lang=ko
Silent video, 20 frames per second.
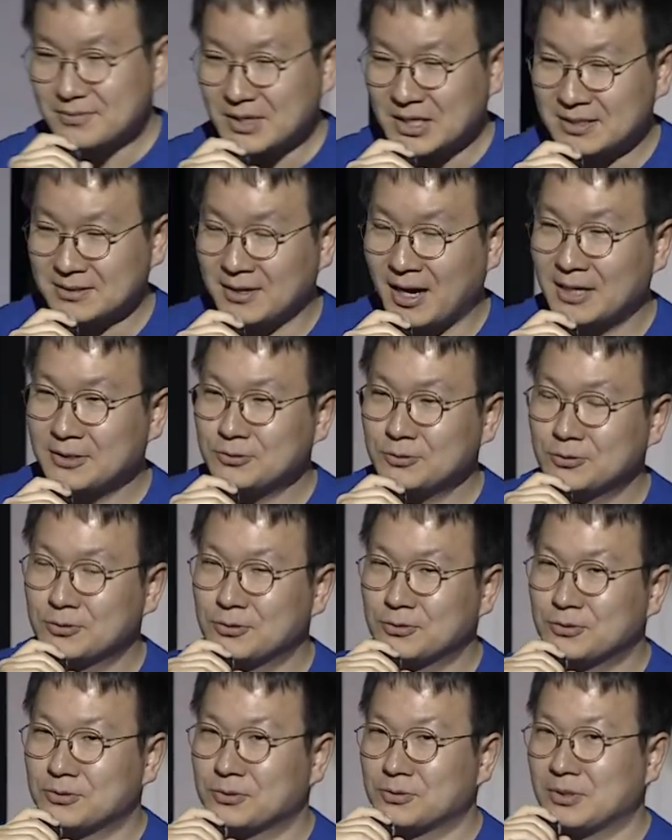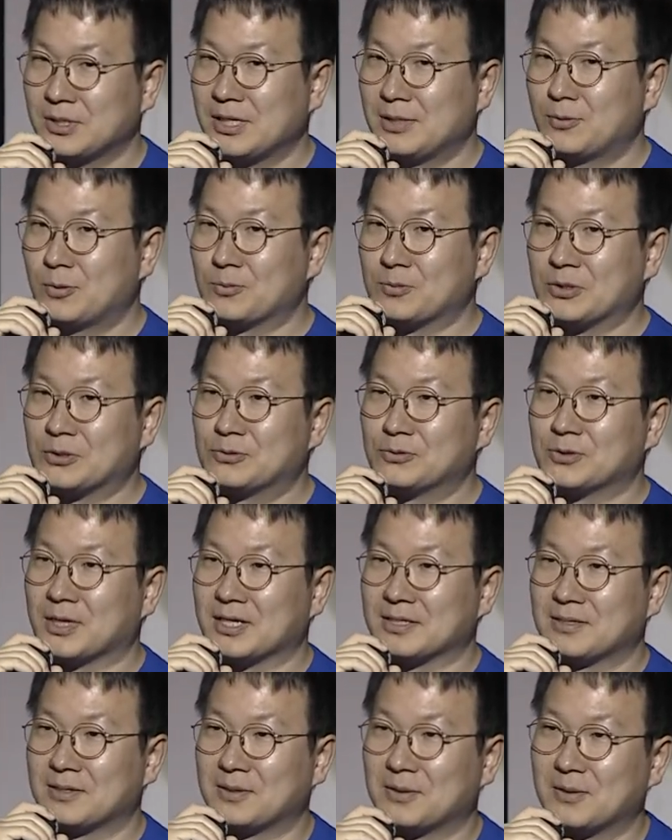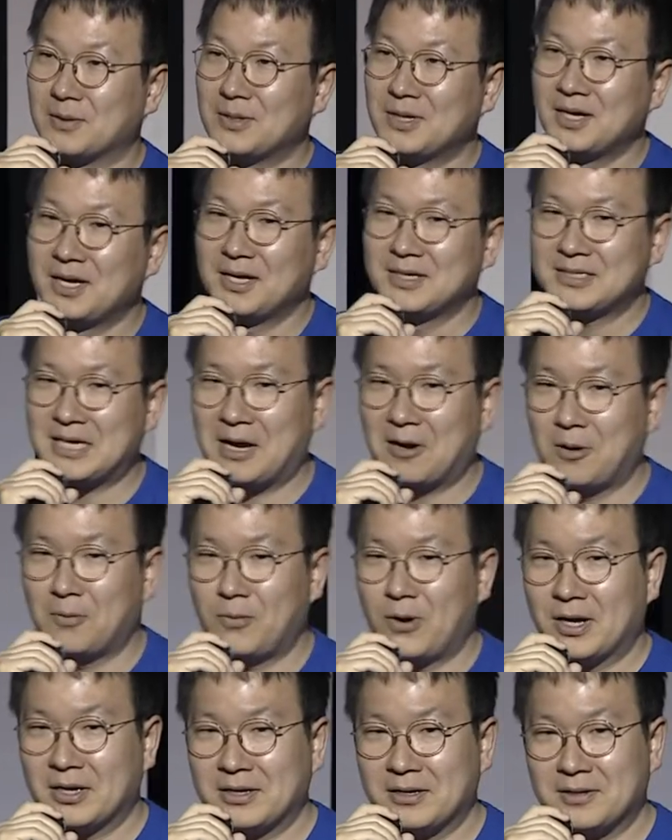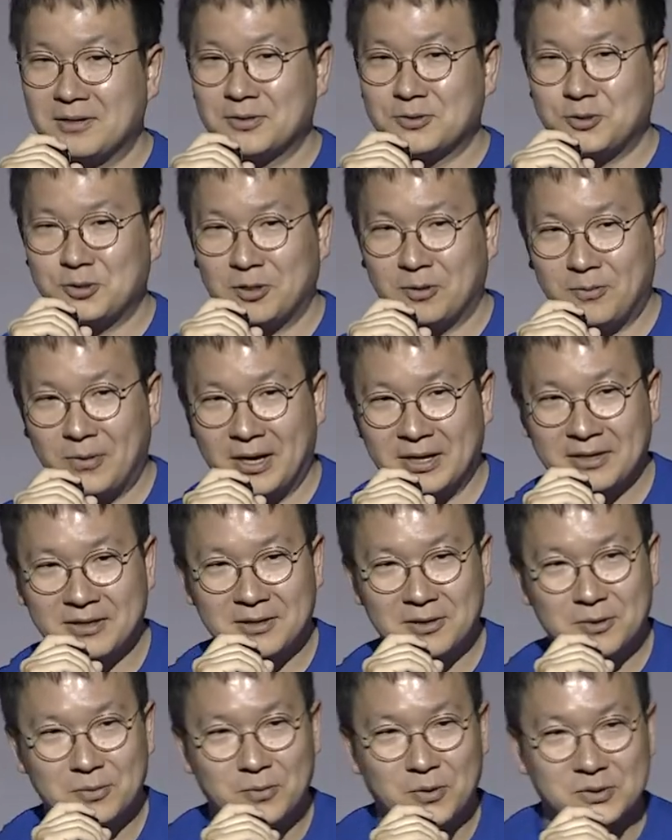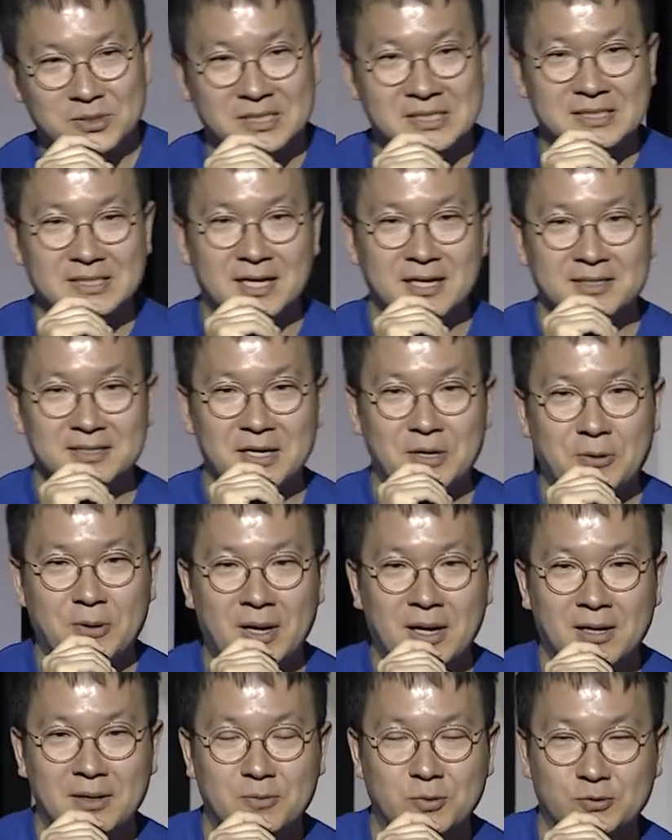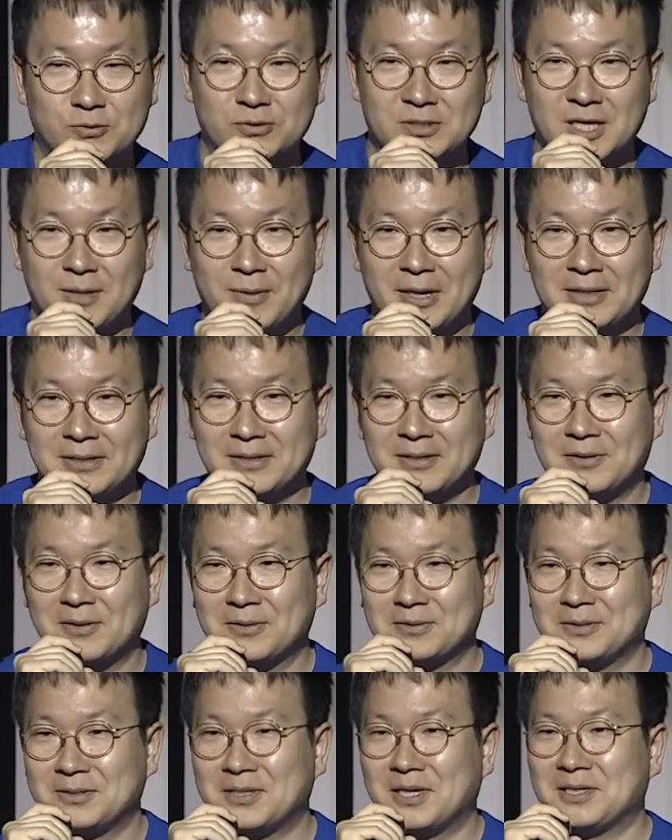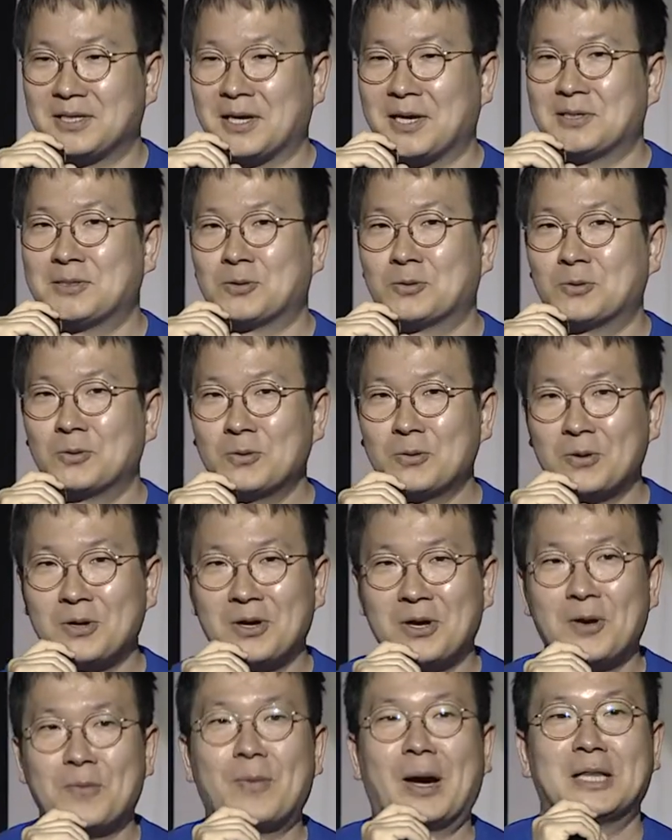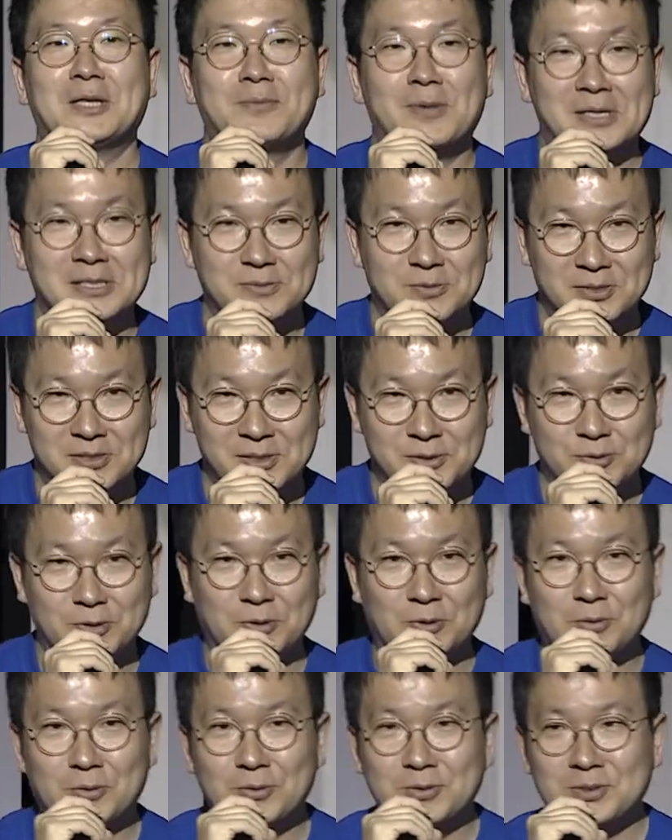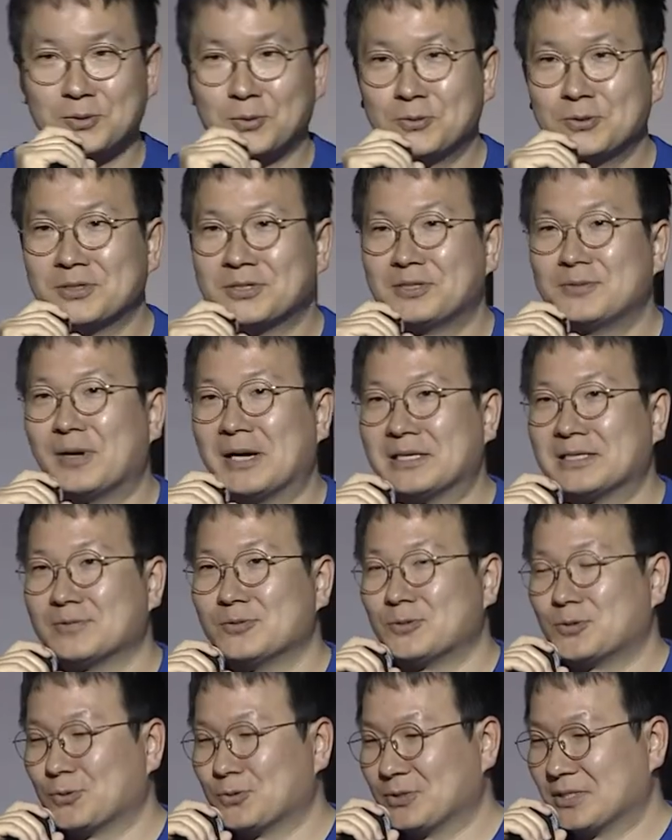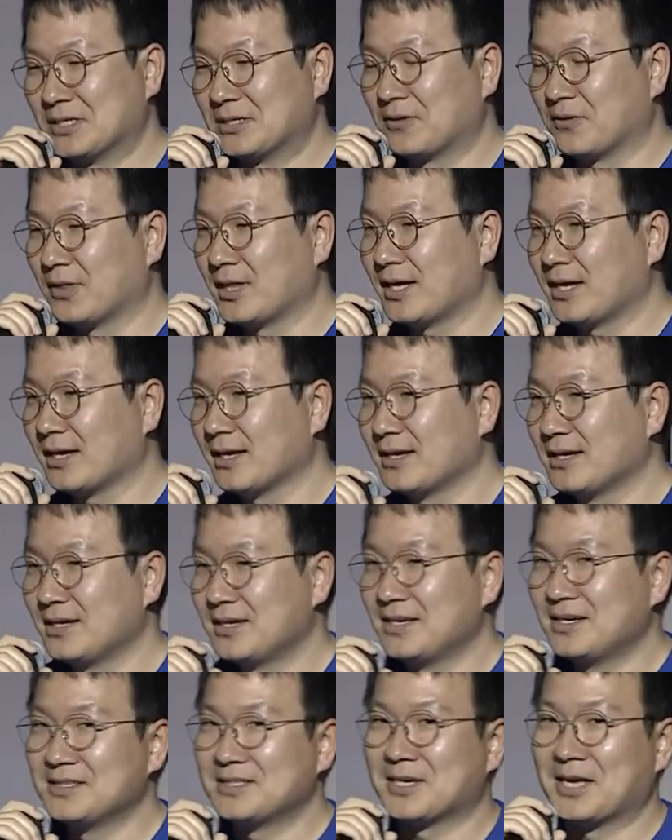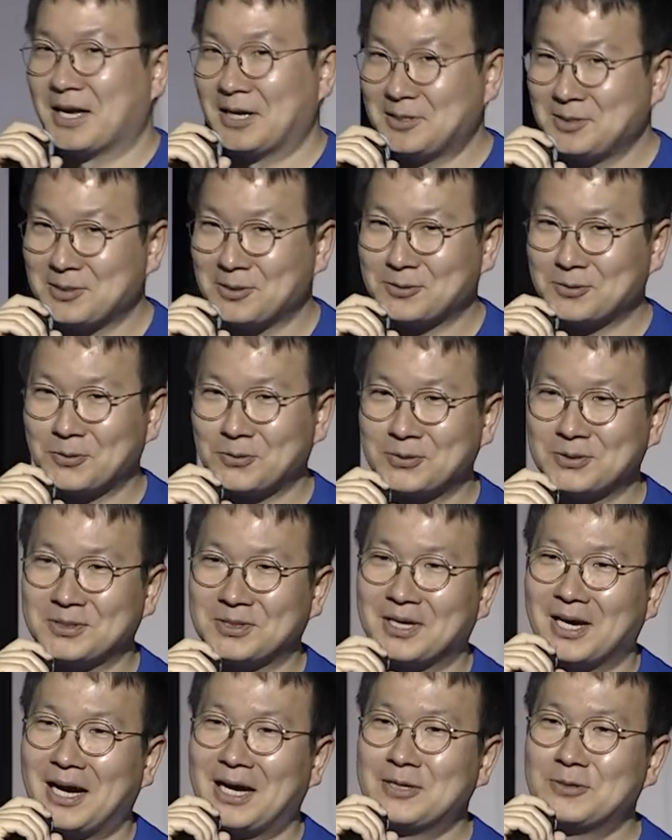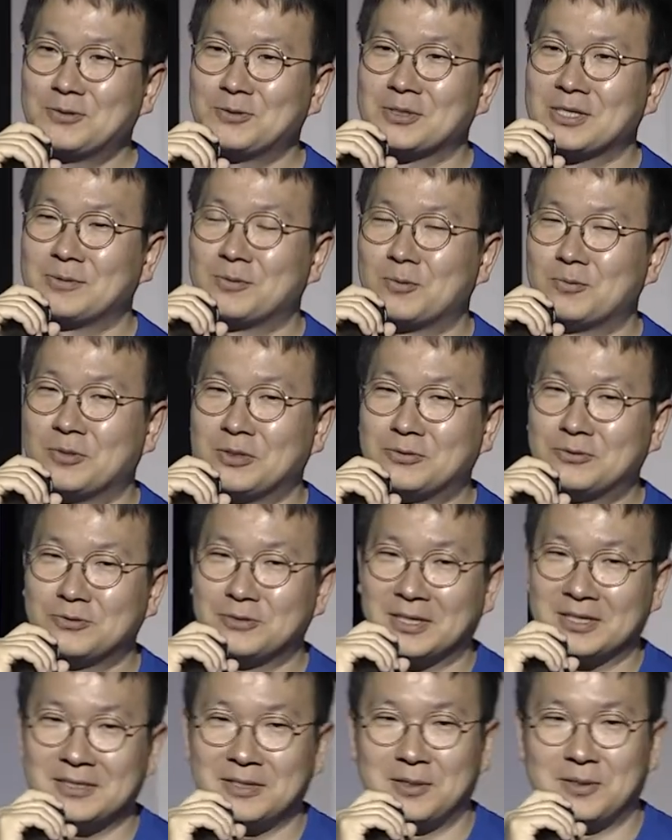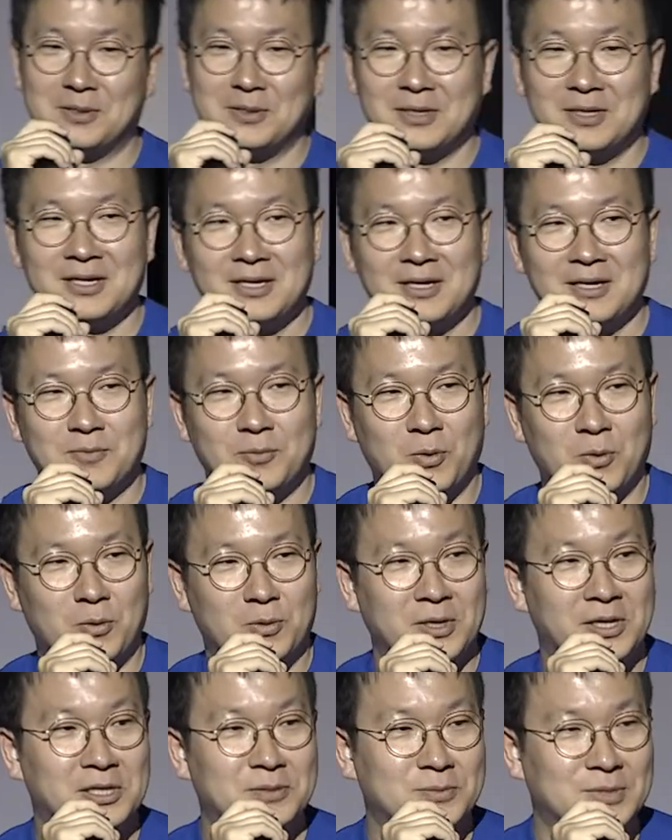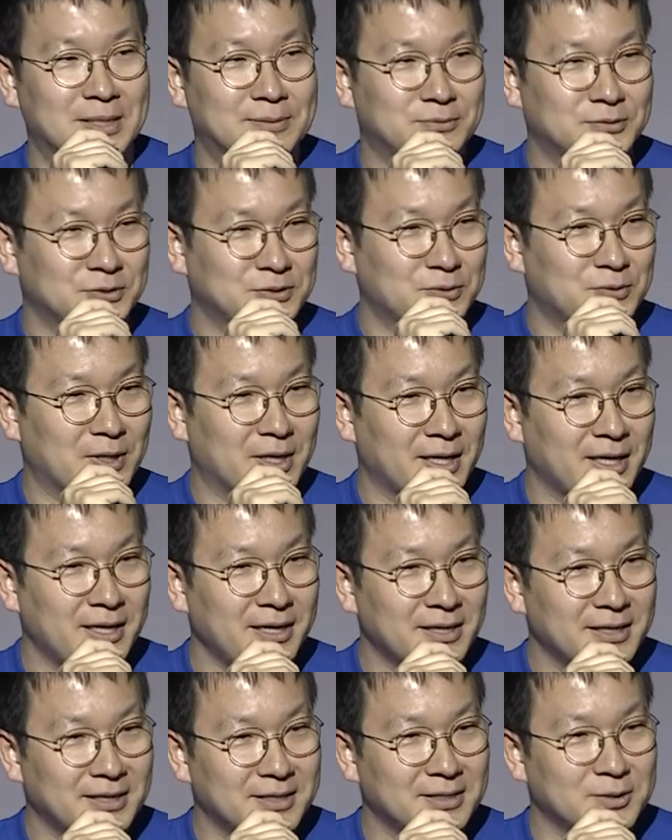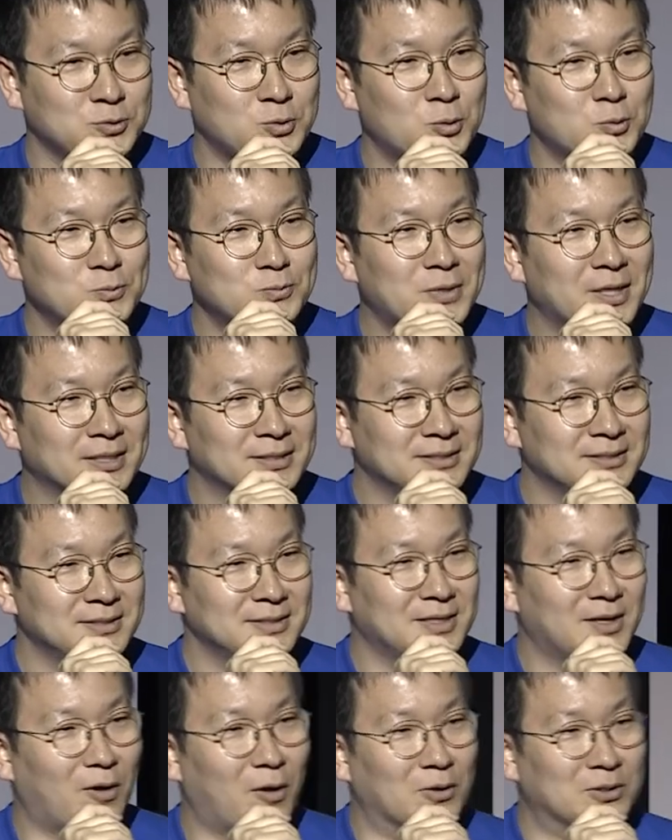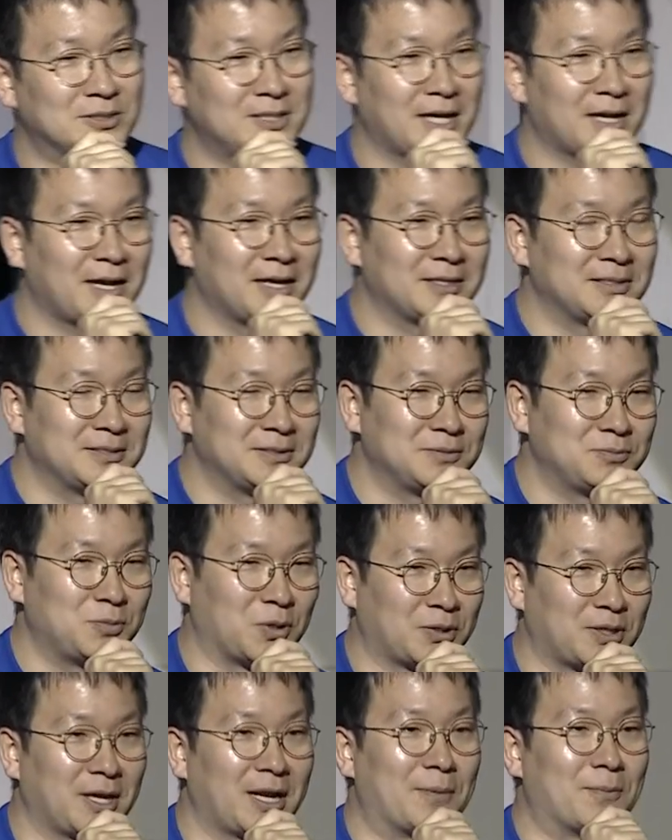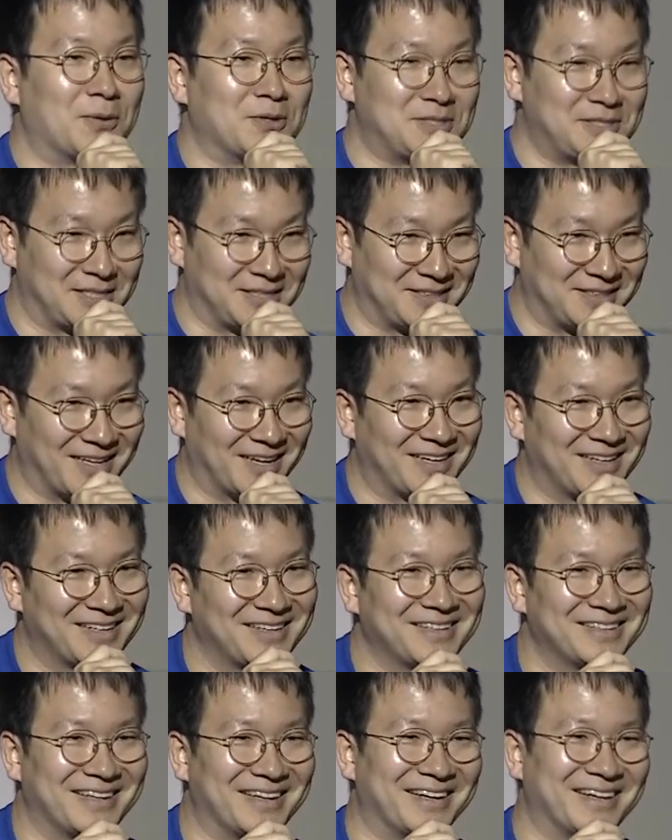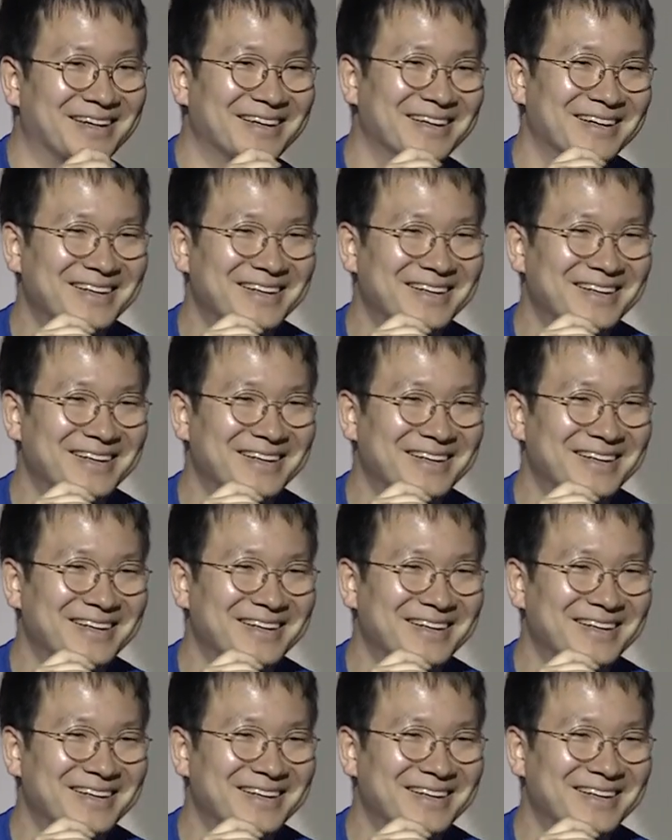그래서 한국, 일본, 미국에서 창업 환경, 취업 환경, 뭐 직장 생활, 뭐 투자 받는 것들에 대해서도 많은 말씀 을 드릴 수 있고 이제 오늘 그 말씀을 주로 드릴 건데 이제 개인적으로는 한국, 일본, 미국에서 뭐 예를 들면 산부인과에 초음파는 어느 나라는 몇 달에 한 번씩 찍는다. 네.